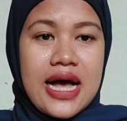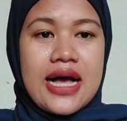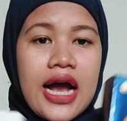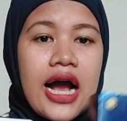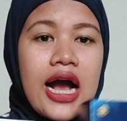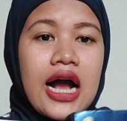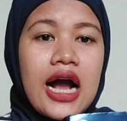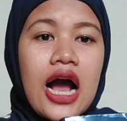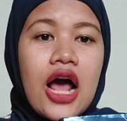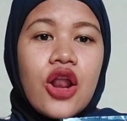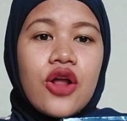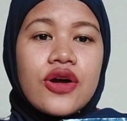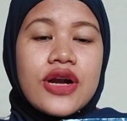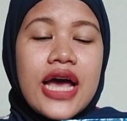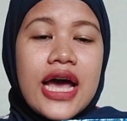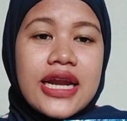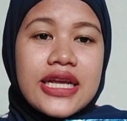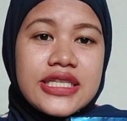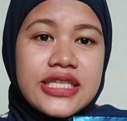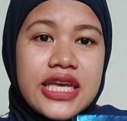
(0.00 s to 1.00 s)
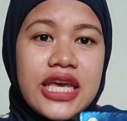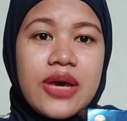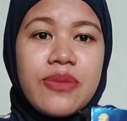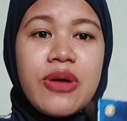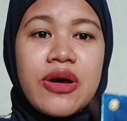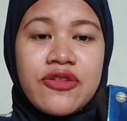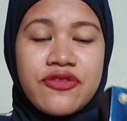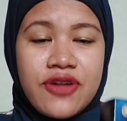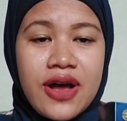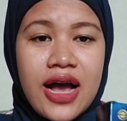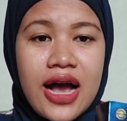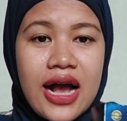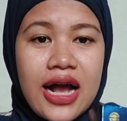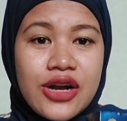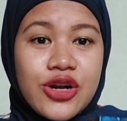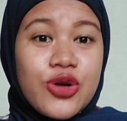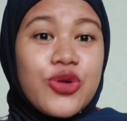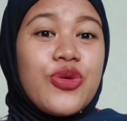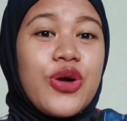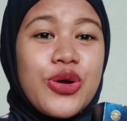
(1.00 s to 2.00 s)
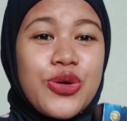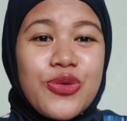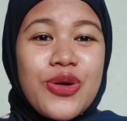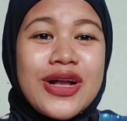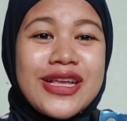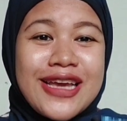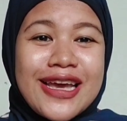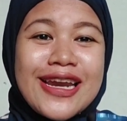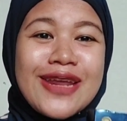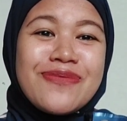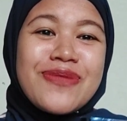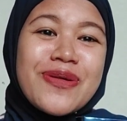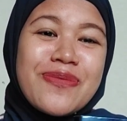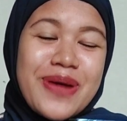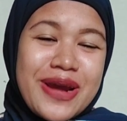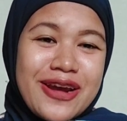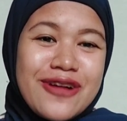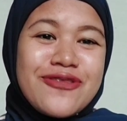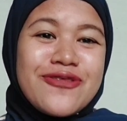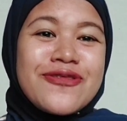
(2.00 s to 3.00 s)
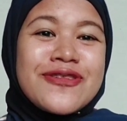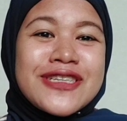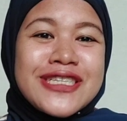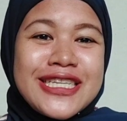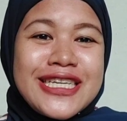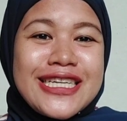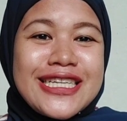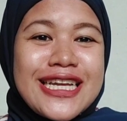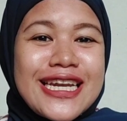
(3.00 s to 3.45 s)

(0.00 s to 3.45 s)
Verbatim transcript: Ah, kalau dari segi manfaat, dua-duanya ini berbeda fungsi.